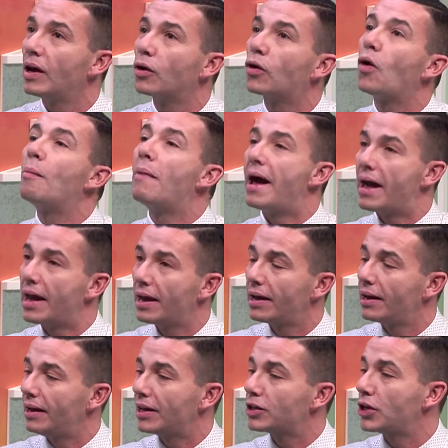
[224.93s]
com'è
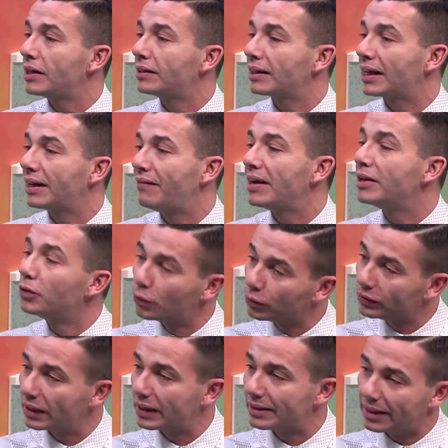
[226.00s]
la gente che va in
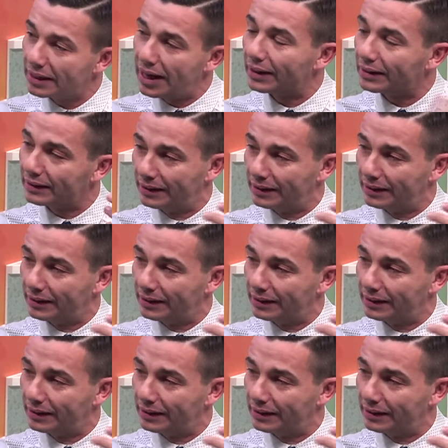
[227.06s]
onda, che sta